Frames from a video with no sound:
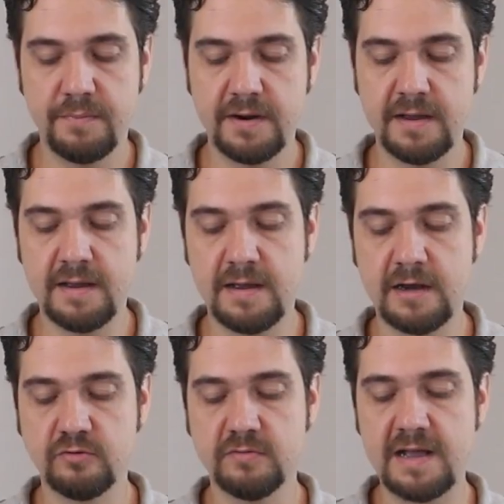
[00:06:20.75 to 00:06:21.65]
para
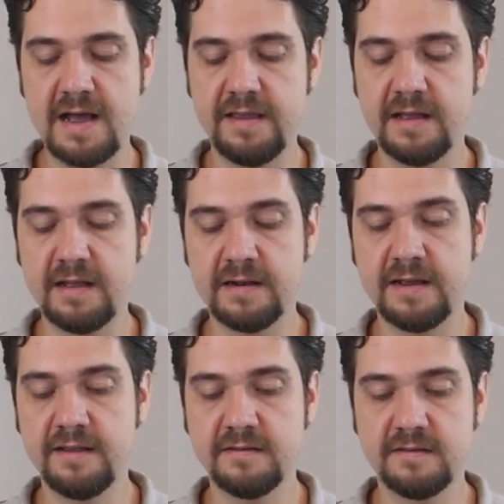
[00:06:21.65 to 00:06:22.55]
ajudar aí a,
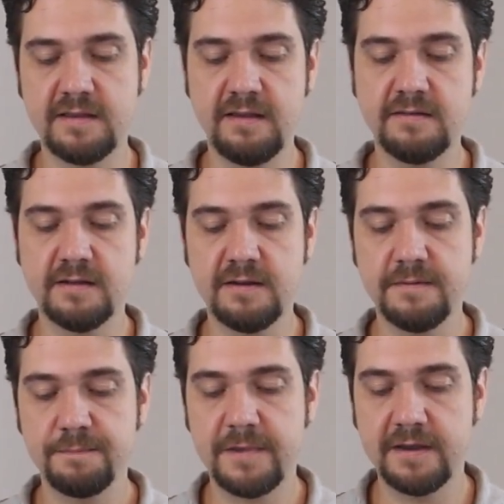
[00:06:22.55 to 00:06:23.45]
na resistência, né?
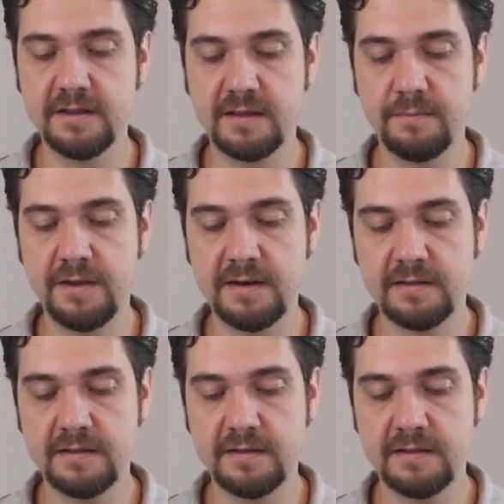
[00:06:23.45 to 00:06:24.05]
Aqui também